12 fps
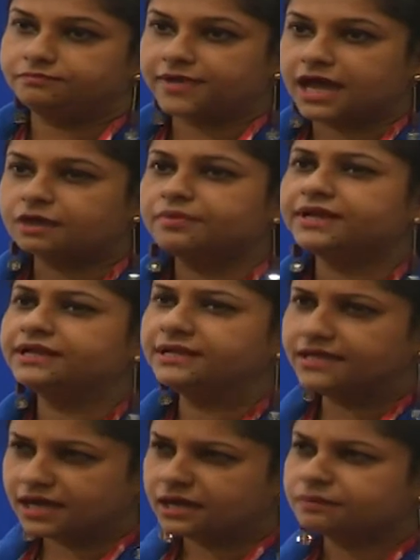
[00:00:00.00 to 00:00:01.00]
प्यार भरी
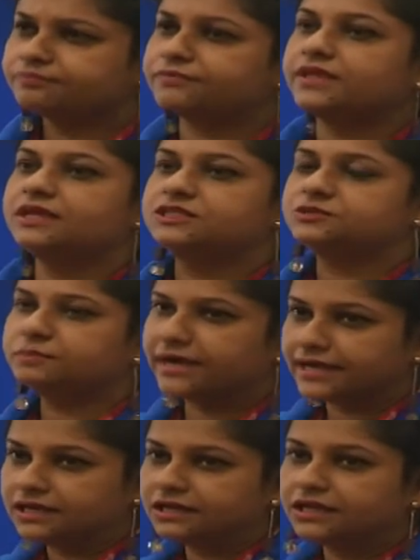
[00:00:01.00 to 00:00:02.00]
निगाह एक
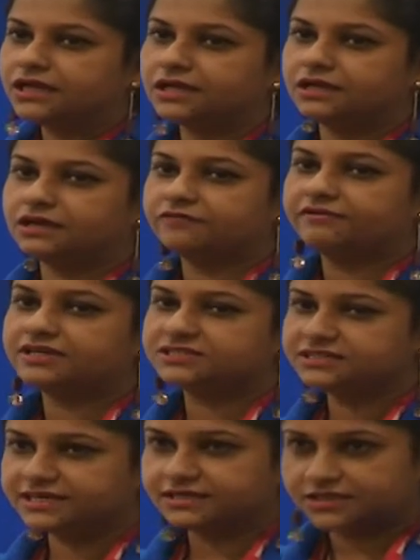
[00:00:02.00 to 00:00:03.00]
स्माइल एक
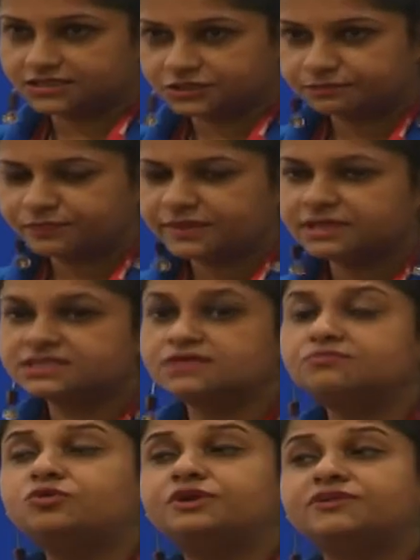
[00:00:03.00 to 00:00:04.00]
अफेक्शनेट टच ये
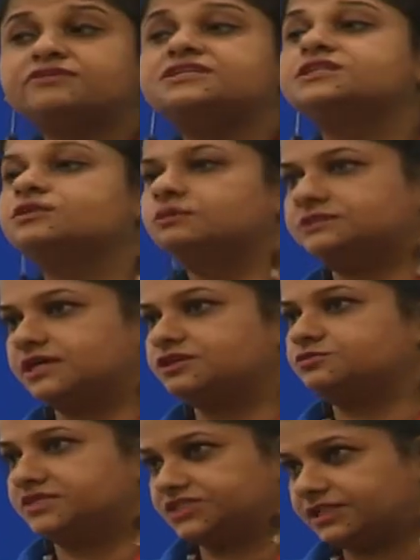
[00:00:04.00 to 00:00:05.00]
सब मोटिवेशन होता है
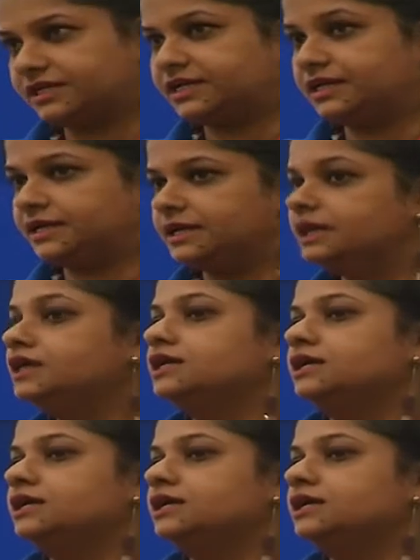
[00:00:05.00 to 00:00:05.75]
उस बच्चे के लिए